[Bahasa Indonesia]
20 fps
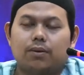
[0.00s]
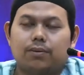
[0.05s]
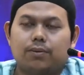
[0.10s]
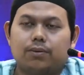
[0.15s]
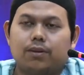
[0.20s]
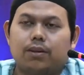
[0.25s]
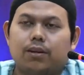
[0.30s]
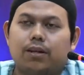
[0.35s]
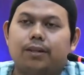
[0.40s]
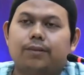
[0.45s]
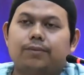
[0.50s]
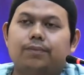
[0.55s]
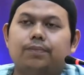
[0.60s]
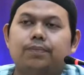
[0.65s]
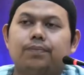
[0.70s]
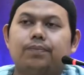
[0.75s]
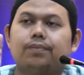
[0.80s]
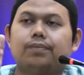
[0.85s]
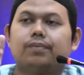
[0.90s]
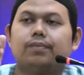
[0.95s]
warahmatullahi
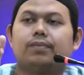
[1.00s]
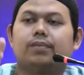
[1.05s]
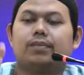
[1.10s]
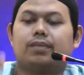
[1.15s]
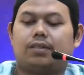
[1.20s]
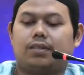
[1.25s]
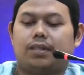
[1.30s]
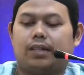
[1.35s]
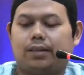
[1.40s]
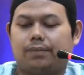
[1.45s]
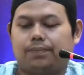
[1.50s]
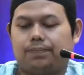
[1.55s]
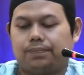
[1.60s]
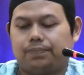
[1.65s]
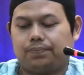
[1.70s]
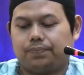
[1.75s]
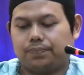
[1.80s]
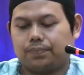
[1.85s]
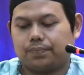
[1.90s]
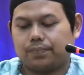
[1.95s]
salam
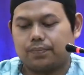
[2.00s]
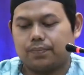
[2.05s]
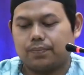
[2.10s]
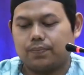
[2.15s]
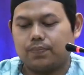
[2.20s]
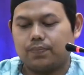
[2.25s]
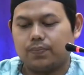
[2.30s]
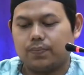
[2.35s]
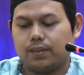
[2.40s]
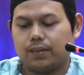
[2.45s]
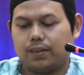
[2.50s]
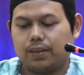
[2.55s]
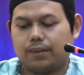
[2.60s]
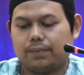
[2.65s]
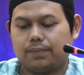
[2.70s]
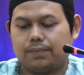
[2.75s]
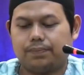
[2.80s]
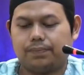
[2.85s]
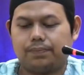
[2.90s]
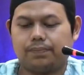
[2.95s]
nah